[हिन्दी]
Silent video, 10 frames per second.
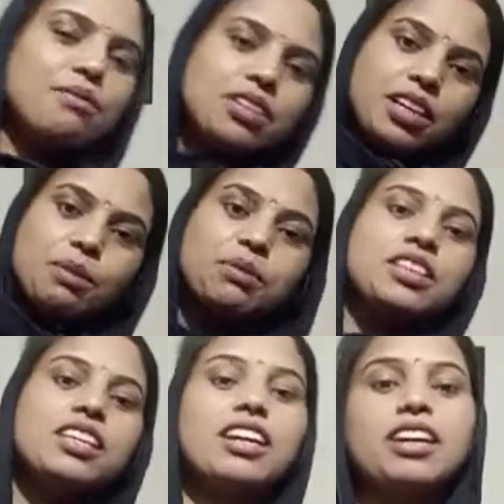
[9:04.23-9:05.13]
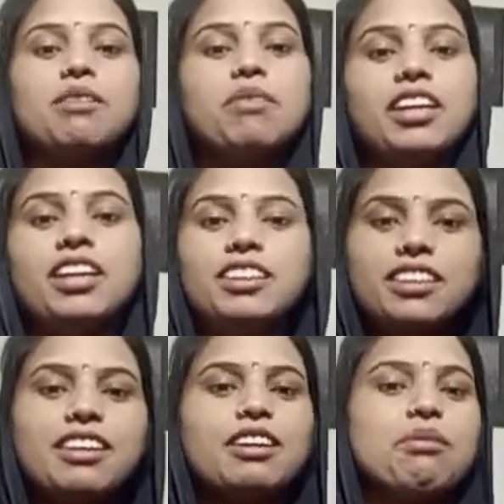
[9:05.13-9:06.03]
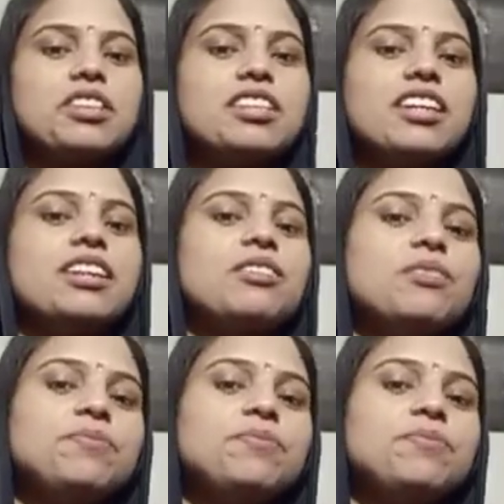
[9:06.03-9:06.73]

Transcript: है मुझे अगरबत्ती जला घर में नहीं दी अगरबत्ती जलाने